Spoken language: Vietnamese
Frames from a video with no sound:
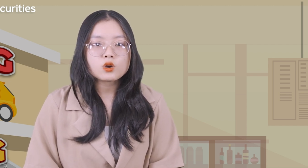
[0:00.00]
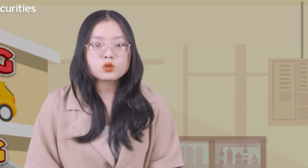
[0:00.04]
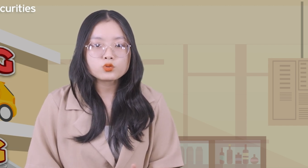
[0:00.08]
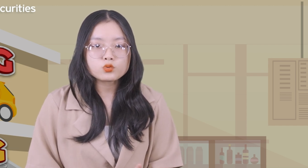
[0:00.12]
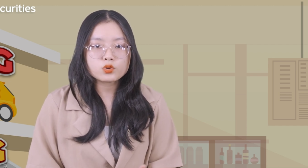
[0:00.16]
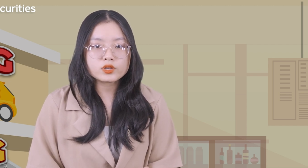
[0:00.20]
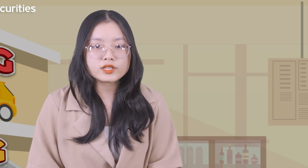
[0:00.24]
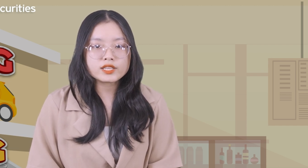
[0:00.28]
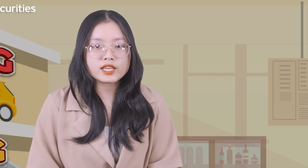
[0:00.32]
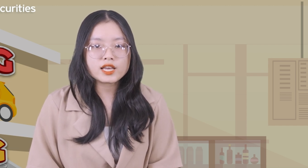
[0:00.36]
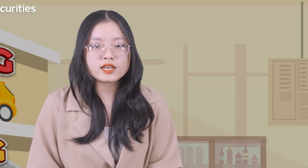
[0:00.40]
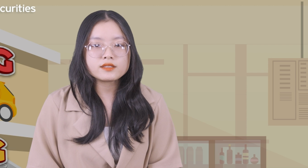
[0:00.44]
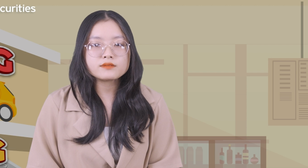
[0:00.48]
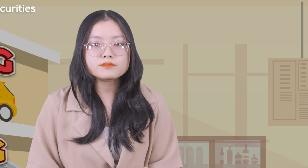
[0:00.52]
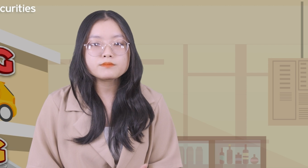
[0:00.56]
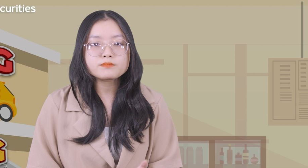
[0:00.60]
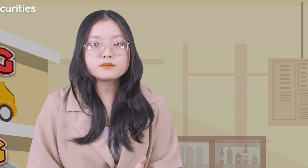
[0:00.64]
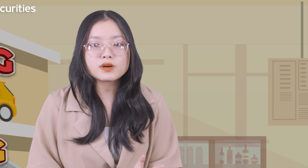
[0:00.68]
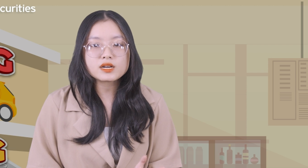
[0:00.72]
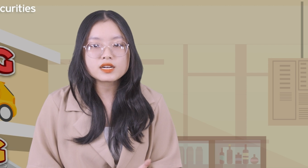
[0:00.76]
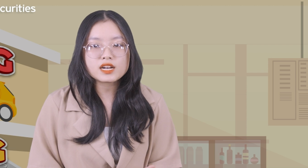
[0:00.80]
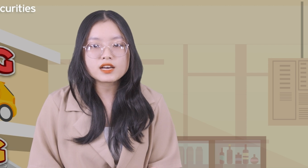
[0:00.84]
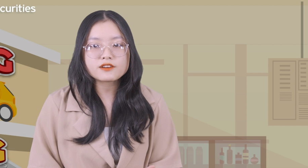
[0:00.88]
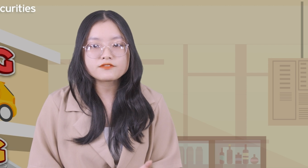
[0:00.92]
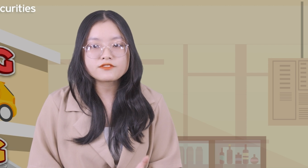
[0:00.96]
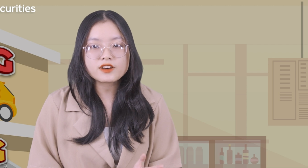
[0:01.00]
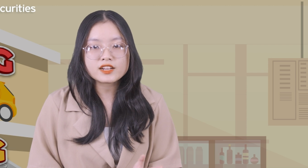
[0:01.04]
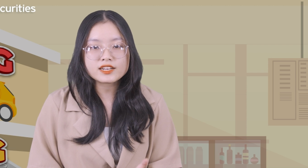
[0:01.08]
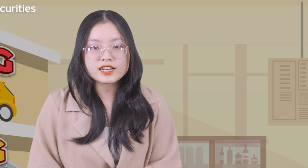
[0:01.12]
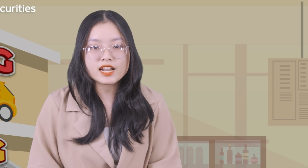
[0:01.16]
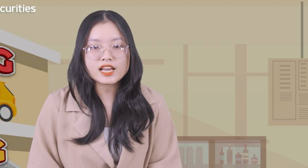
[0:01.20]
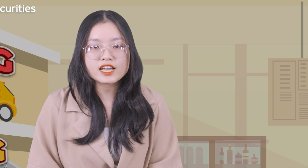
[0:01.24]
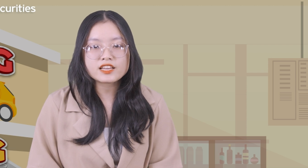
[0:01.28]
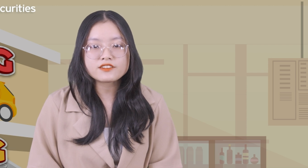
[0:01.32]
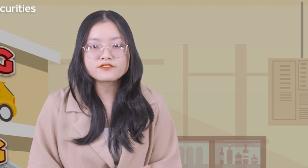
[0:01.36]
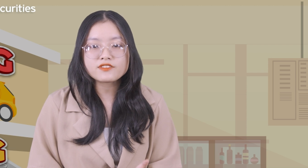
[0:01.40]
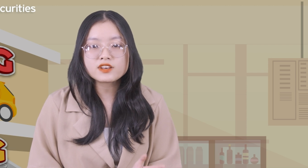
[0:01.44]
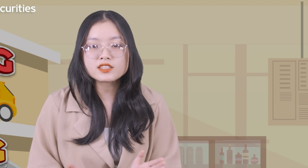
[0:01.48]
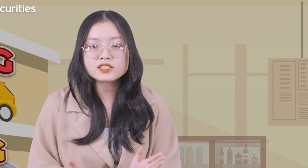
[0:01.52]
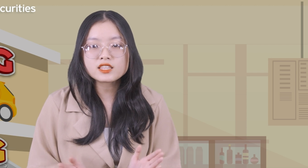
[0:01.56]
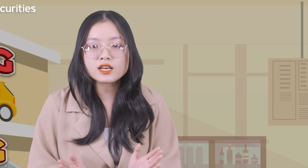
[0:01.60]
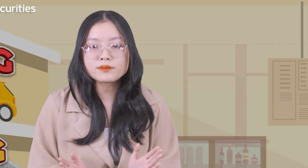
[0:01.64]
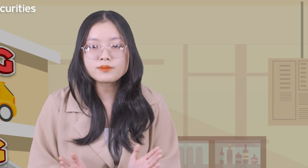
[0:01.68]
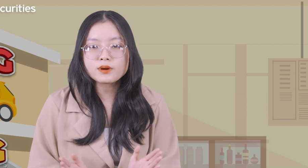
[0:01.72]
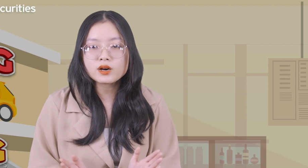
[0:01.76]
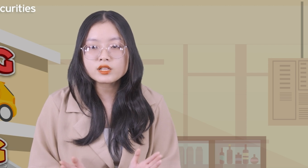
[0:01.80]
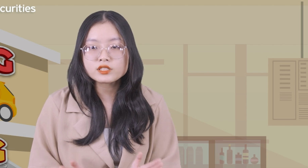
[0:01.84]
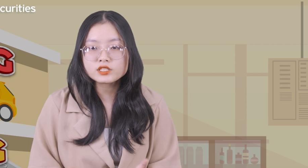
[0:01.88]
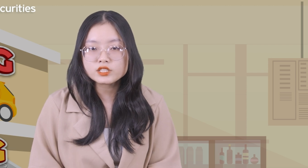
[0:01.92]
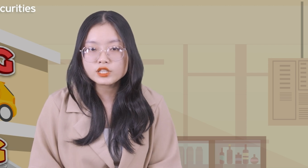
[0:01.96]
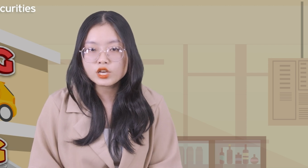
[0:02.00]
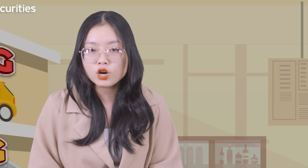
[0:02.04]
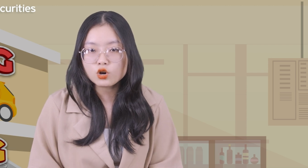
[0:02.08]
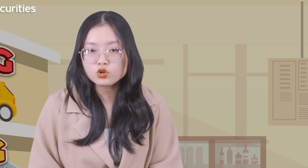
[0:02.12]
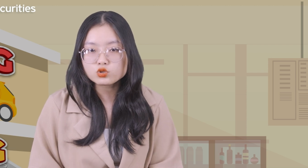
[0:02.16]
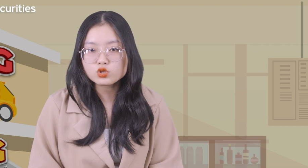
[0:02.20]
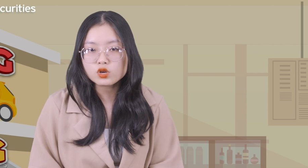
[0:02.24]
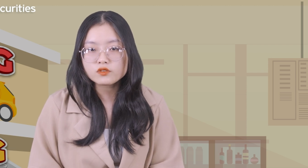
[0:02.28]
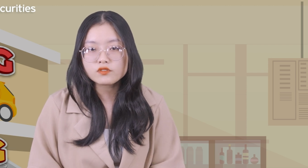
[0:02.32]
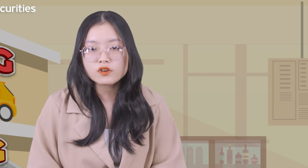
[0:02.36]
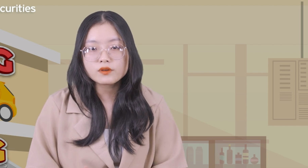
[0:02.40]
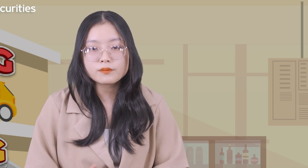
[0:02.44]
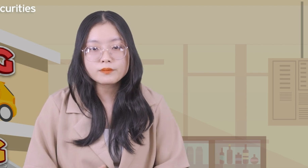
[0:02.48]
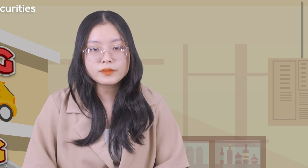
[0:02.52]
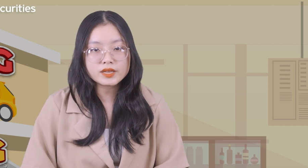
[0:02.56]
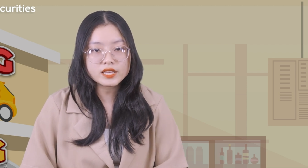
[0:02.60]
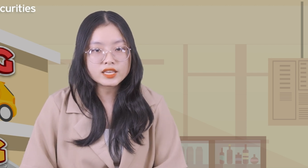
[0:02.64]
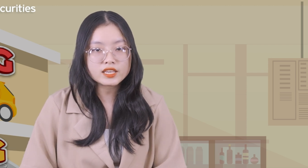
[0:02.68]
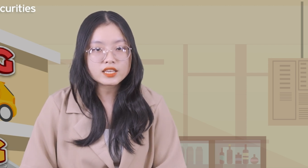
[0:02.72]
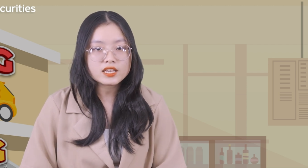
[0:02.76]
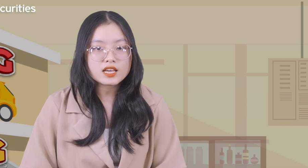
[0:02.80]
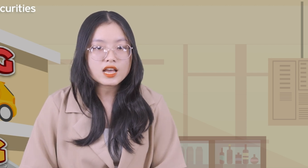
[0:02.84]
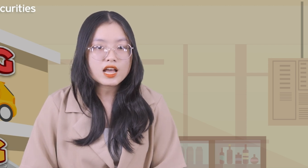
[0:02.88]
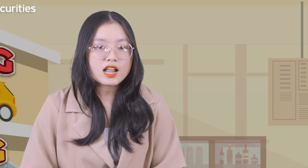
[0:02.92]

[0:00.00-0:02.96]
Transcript: Tuy nhiên, mức lạm phát này vẫn thấp hơn nhiều so với Mỹ